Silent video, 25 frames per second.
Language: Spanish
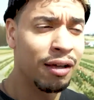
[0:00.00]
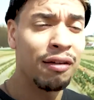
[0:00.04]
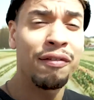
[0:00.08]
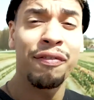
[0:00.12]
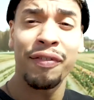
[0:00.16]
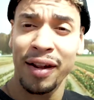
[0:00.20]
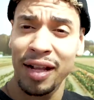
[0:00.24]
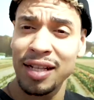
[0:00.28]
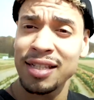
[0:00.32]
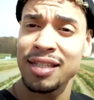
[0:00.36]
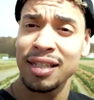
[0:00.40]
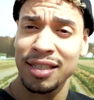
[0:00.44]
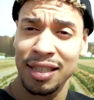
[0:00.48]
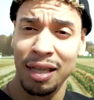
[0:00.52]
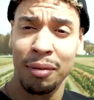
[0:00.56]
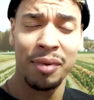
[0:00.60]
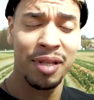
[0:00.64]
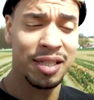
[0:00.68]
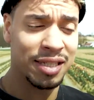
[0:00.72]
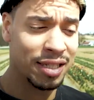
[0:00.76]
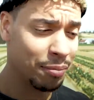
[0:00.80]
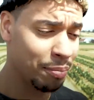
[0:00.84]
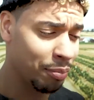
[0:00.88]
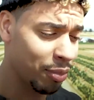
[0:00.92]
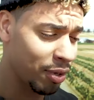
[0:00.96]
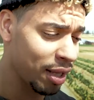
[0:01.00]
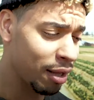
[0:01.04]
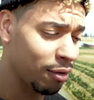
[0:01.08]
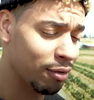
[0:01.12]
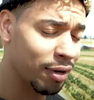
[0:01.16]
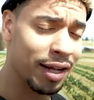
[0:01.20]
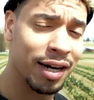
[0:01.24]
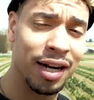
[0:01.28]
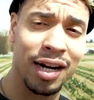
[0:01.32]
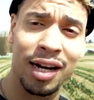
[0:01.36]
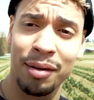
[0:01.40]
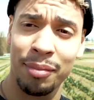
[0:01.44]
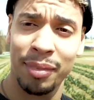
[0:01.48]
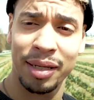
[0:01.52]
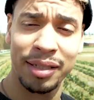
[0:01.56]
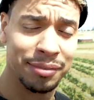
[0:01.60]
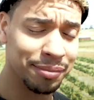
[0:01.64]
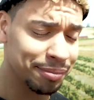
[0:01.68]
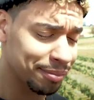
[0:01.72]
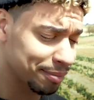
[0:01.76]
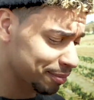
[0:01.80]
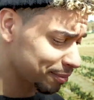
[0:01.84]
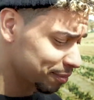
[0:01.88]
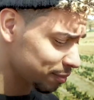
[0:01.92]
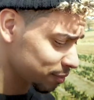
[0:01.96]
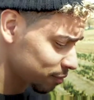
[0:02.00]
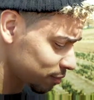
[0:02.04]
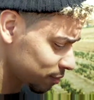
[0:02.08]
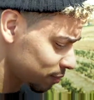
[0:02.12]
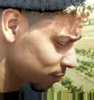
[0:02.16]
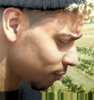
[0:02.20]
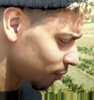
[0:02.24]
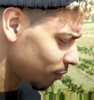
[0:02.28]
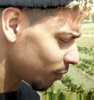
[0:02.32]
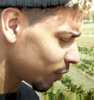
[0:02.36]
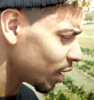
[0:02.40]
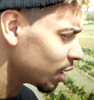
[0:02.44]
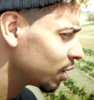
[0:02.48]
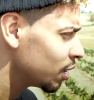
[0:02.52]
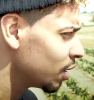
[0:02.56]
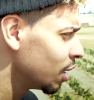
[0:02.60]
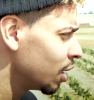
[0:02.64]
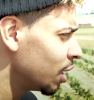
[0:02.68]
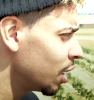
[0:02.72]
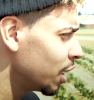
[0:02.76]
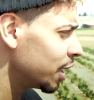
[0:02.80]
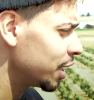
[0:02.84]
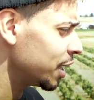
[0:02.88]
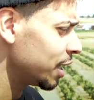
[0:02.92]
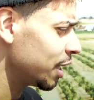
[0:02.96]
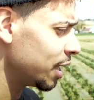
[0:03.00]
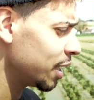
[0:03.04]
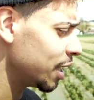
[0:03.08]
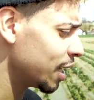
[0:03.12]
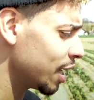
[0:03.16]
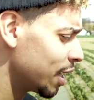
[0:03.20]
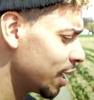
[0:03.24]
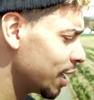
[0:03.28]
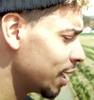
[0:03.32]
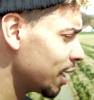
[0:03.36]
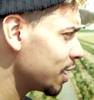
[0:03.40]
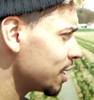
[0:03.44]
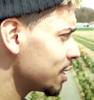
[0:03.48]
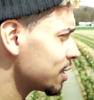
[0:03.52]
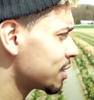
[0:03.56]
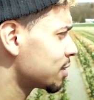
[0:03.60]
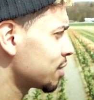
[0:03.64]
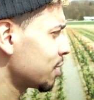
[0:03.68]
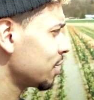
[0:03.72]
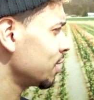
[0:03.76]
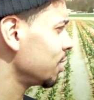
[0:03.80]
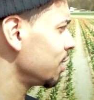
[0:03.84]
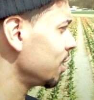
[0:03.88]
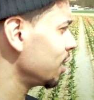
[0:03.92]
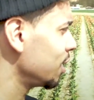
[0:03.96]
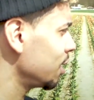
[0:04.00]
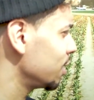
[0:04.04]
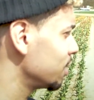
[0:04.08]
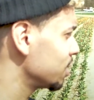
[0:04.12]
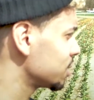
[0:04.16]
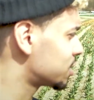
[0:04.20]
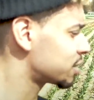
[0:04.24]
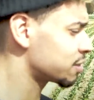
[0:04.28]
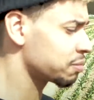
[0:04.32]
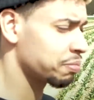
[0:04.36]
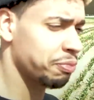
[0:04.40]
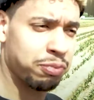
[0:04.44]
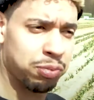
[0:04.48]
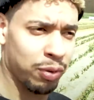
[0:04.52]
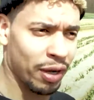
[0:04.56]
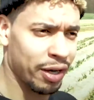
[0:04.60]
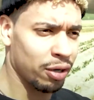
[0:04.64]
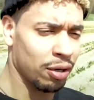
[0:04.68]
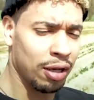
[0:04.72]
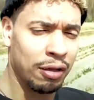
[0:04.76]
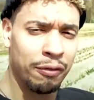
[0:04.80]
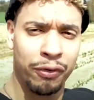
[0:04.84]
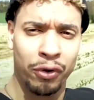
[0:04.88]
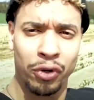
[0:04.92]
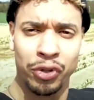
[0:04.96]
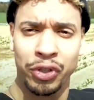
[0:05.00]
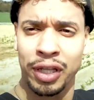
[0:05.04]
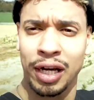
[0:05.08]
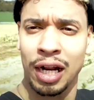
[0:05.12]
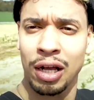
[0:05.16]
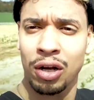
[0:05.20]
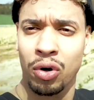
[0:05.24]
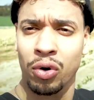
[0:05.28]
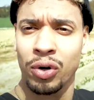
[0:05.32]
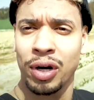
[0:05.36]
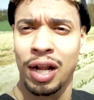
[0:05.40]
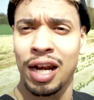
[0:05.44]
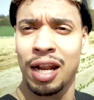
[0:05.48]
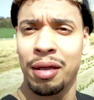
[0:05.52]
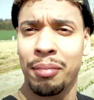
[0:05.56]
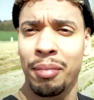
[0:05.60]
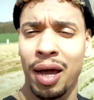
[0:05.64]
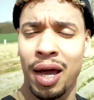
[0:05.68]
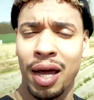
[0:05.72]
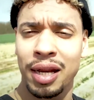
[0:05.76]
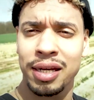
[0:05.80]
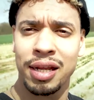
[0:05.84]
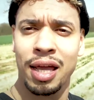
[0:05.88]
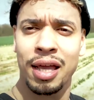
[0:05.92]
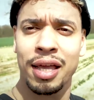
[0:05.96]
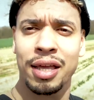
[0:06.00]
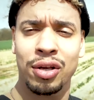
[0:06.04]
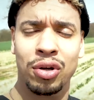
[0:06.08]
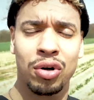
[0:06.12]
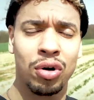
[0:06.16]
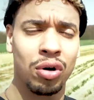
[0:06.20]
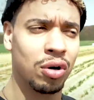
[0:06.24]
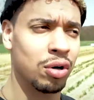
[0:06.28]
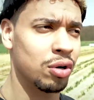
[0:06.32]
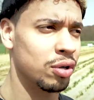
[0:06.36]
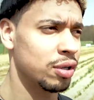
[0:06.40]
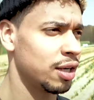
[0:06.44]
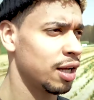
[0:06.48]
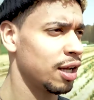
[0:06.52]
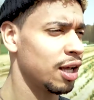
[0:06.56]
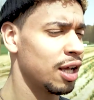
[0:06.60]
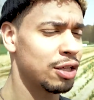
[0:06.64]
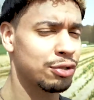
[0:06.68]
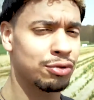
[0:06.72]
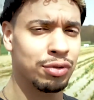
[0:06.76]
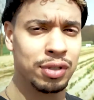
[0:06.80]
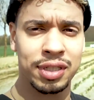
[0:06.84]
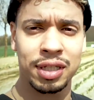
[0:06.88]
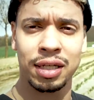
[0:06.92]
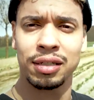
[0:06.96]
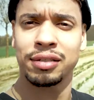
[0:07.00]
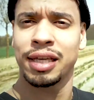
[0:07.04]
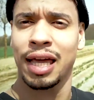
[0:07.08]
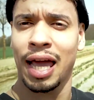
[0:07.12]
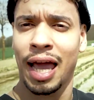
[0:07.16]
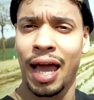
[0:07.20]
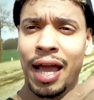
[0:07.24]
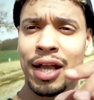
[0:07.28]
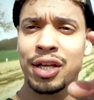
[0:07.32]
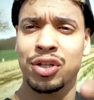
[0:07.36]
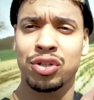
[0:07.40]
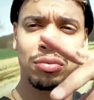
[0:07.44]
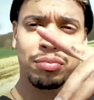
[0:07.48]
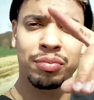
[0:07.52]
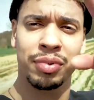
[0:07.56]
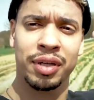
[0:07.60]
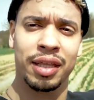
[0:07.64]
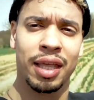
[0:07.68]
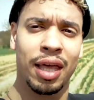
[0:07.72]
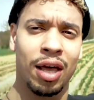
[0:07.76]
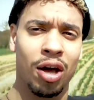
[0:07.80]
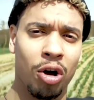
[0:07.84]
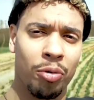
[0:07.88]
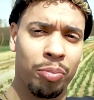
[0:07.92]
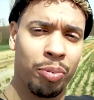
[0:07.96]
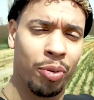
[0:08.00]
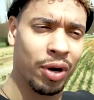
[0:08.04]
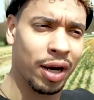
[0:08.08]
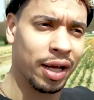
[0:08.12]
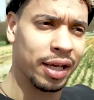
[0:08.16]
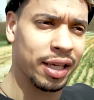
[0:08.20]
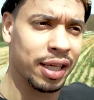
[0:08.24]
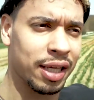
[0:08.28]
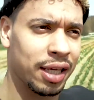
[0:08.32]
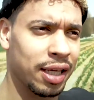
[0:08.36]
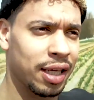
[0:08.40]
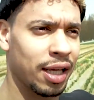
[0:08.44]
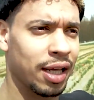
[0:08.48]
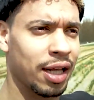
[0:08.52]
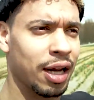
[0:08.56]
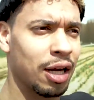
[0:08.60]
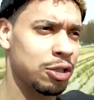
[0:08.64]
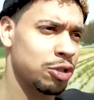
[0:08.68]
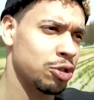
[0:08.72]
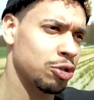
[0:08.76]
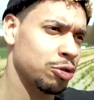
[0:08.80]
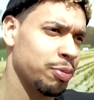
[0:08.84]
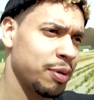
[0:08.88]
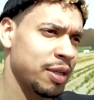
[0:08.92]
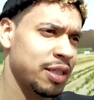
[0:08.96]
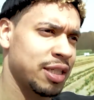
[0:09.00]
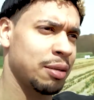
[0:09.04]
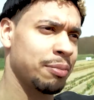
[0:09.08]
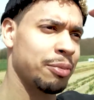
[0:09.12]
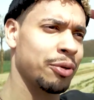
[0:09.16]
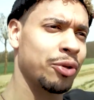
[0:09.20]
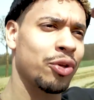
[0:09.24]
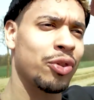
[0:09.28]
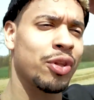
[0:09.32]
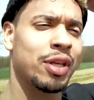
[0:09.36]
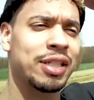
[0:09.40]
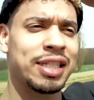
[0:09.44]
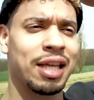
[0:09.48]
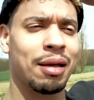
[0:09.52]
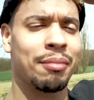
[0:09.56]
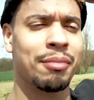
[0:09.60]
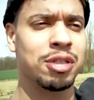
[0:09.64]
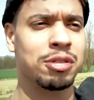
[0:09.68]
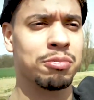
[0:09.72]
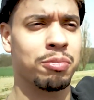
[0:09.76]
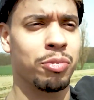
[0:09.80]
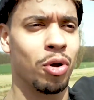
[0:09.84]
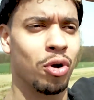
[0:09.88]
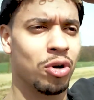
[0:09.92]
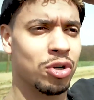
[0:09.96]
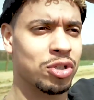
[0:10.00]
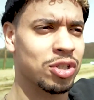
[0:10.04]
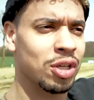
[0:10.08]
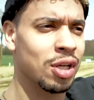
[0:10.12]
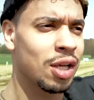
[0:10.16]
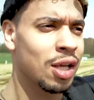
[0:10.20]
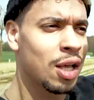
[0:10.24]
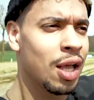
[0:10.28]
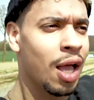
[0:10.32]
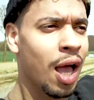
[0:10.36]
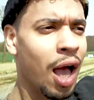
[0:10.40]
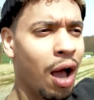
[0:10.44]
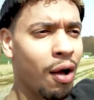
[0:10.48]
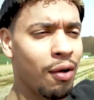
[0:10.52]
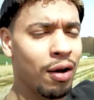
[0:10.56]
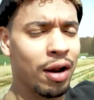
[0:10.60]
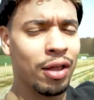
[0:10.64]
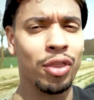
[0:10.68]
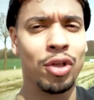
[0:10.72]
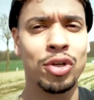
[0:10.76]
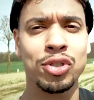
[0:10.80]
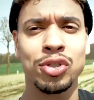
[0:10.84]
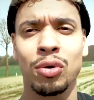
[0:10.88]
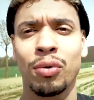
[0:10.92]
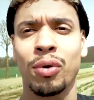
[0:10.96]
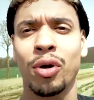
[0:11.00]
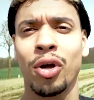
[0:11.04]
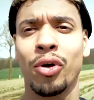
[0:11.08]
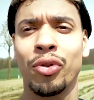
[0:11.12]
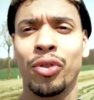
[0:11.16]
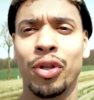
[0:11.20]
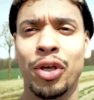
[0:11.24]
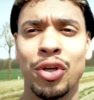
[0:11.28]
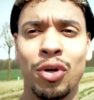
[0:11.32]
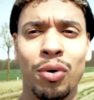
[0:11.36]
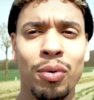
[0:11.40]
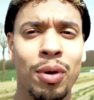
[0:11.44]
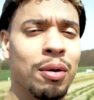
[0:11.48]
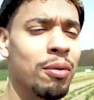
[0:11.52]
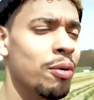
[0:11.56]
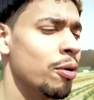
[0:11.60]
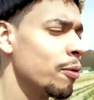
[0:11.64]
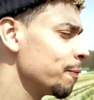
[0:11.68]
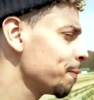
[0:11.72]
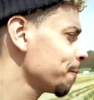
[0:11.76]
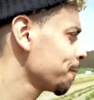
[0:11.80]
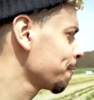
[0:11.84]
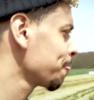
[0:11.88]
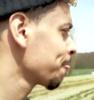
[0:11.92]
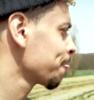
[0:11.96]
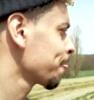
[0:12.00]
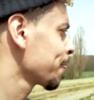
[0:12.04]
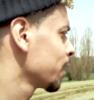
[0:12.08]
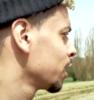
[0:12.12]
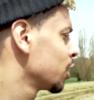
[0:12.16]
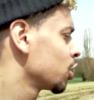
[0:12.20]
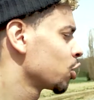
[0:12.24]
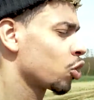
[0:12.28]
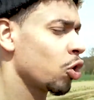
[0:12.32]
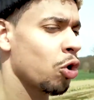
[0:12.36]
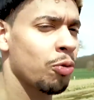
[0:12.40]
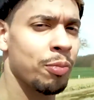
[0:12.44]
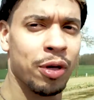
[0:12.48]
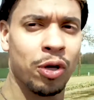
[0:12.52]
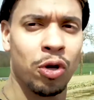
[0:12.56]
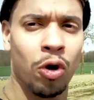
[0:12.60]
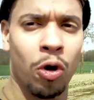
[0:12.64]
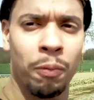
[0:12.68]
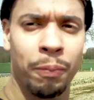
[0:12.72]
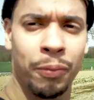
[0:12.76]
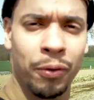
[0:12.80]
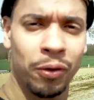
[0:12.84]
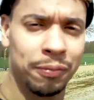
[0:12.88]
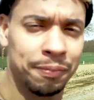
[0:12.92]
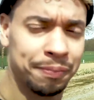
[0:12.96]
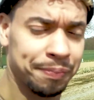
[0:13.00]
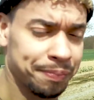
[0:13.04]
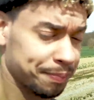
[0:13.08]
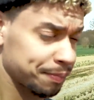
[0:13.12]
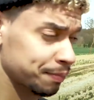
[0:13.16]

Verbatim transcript: en Francia también se puede hablar alemán. Y es, bueno, en frontera con Alemania y con eh, Suiza. Ya he hecho un video por aquí a los principios donde hacía mis blogs hablando sobre donde yo vivo con mi GoPro.